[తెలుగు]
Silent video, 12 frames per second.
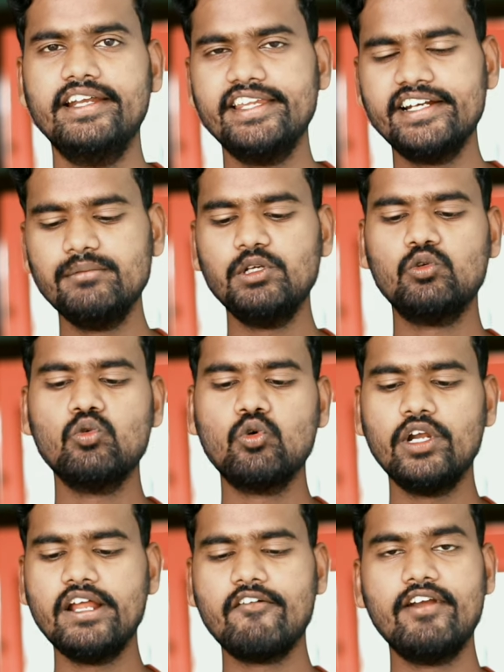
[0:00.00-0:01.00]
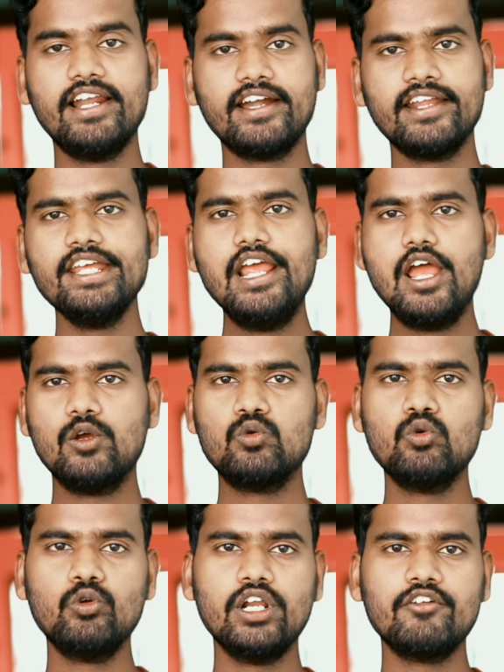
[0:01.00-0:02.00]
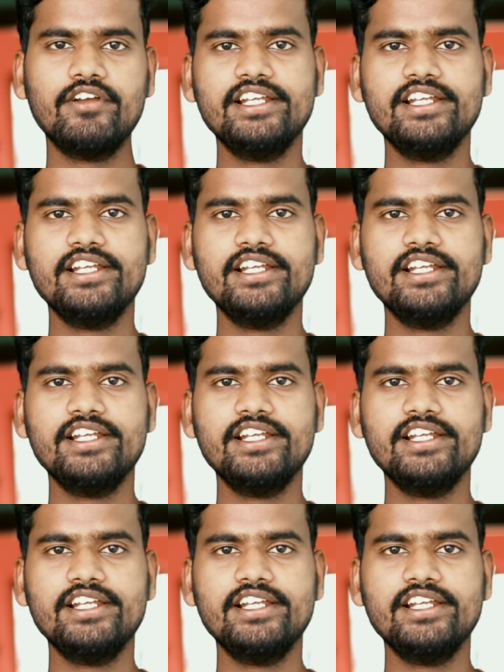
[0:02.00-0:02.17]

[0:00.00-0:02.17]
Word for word: లేదంటే మీరు గూగుల్లోకి వెళ్ళండి గూగుల్లోకి